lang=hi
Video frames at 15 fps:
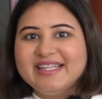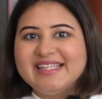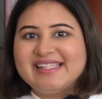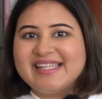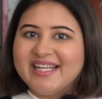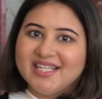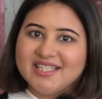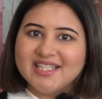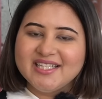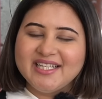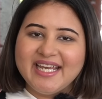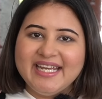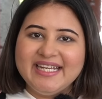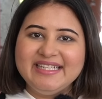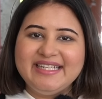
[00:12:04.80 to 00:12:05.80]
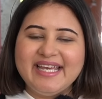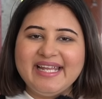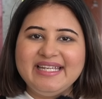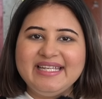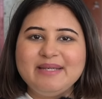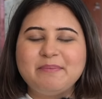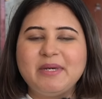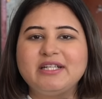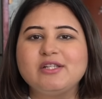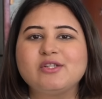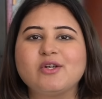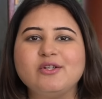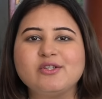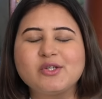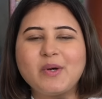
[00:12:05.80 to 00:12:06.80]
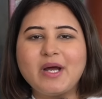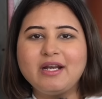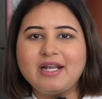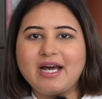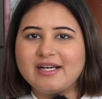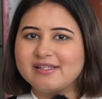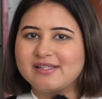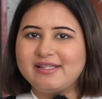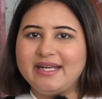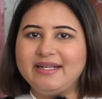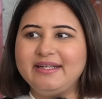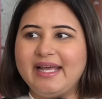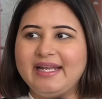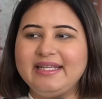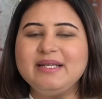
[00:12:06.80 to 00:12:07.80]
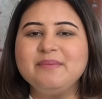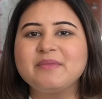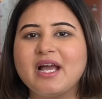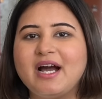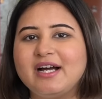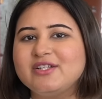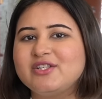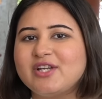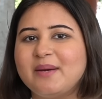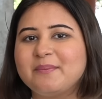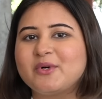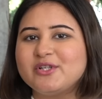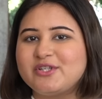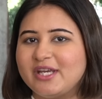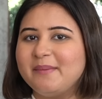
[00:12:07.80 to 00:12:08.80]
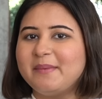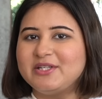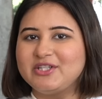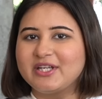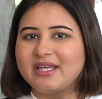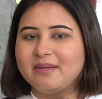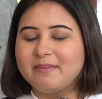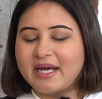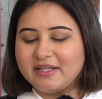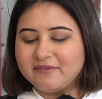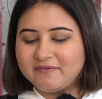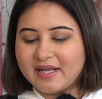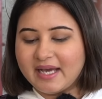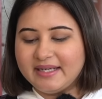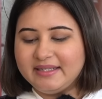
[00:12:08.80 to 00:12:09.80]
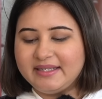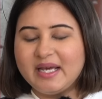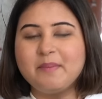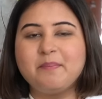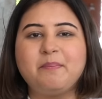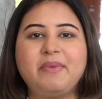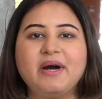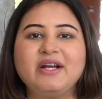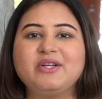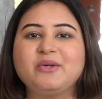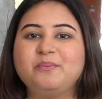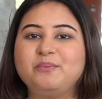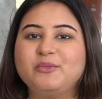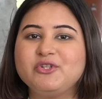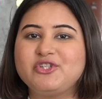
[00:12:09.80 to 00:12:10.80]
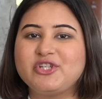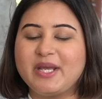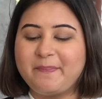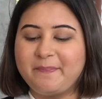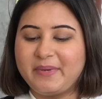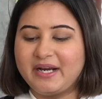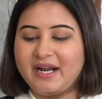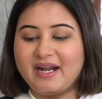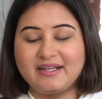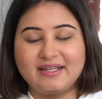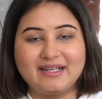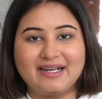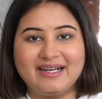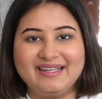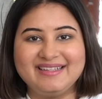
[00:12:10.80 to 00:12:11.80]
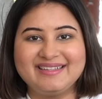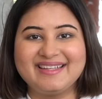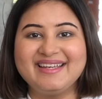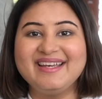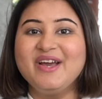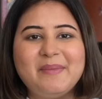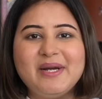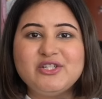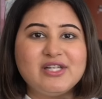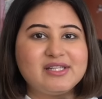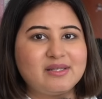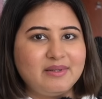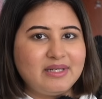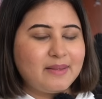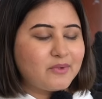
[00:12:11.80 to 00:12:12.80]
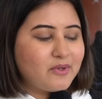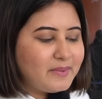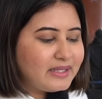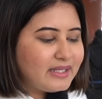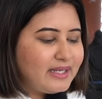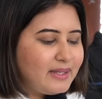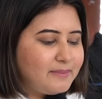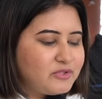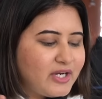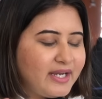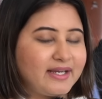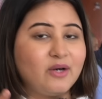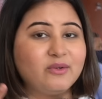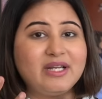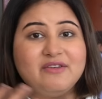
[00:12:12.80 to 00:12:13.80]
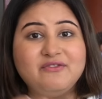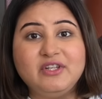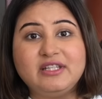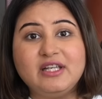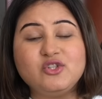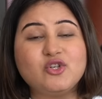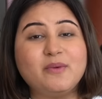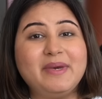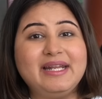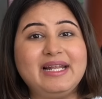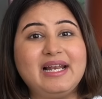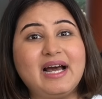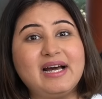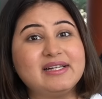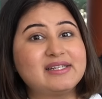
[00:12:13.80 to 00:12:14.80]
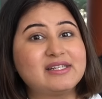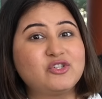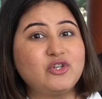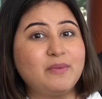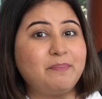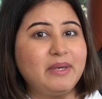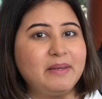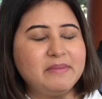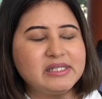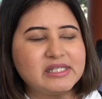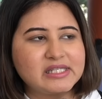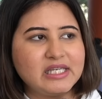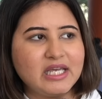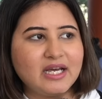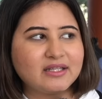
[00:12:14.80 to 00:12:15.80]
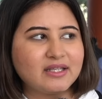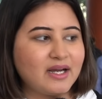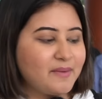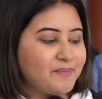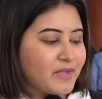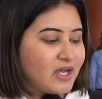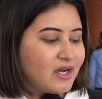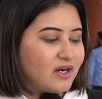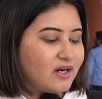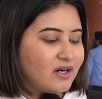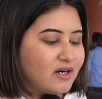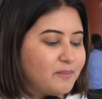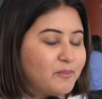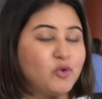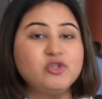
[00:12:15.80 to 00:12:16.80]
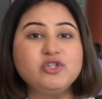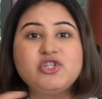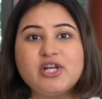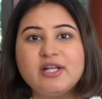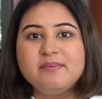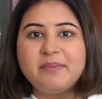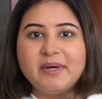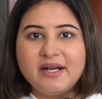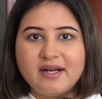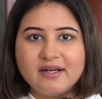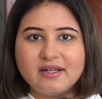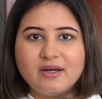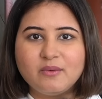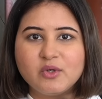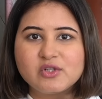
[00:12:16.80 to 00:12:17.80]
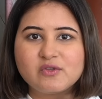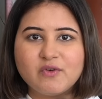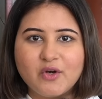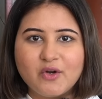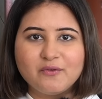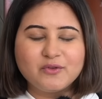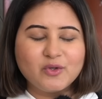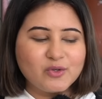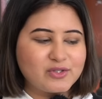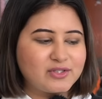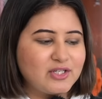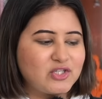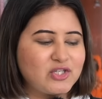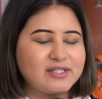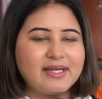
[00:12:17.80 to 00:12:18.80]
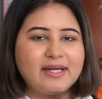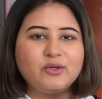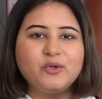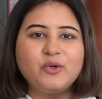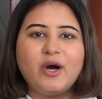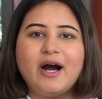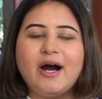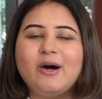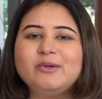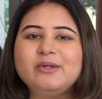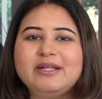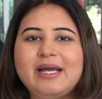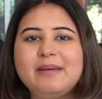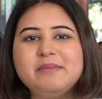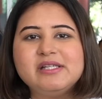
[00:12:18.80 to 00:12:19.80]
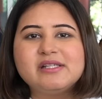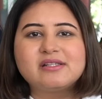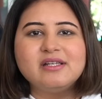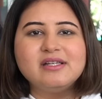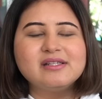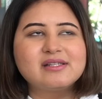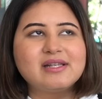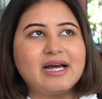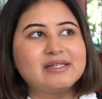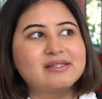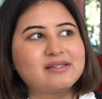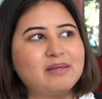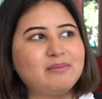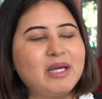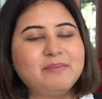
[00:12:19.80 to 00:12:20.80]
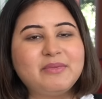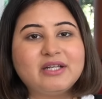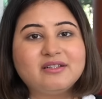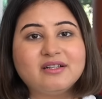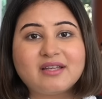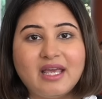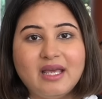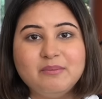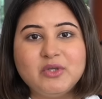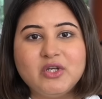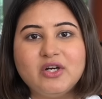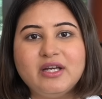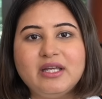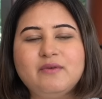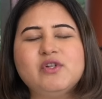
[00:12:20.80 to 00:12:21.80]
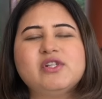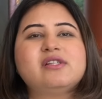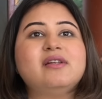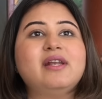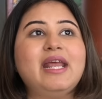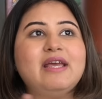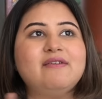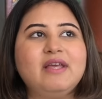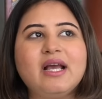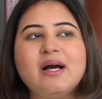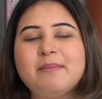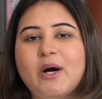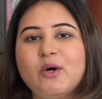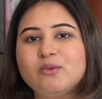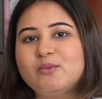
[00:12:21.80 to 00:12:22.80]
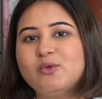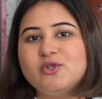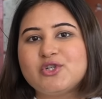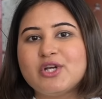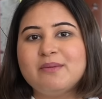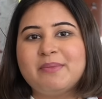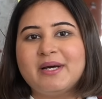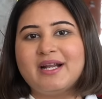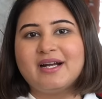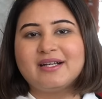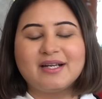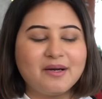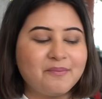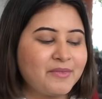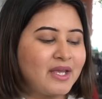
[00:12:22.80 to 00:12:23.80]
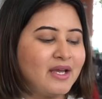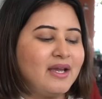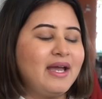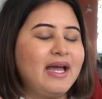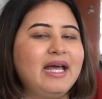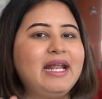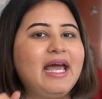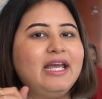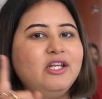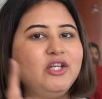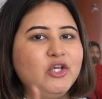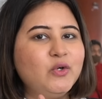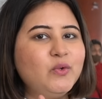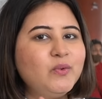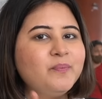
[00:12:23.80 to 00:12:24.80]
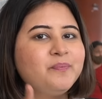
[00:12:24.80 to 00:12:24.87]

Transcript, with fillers: इट्स अनदर डे इन डेली बट इट्स ऑल्सो आर लास्ट डे इन डेली आज शाम को छः बजे की हमारी फ़्लाइट है बट मुझे पराठे खाने थे बट जैसे मैंने आपको बताया आई एम ट्राइंग आउट एवरीथिंग जो मैंने लास्ट ट्रिप पे मिस किया था मूलचंद पराठा वॉज वन ऑफ दोज डिशेज आई डोंट नो हाउ डिड आई मिस दिस लास्ट टाइम माई ब्रदर केम हियर ही वॉज रेविंग अबाउट मूलचंद पराठा एंड आई न्यू